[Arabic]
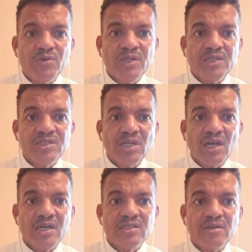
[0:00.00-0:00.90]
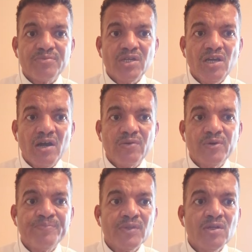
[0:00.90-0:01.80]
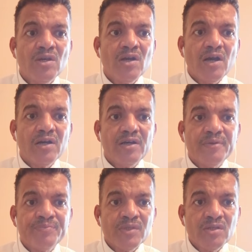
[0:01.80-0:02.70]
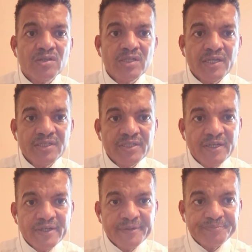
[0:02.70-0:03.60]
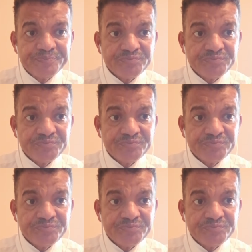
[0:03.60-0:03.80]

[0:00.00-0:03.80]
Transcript: أو الانتقاء الطبيعي أو آه، يعني آه،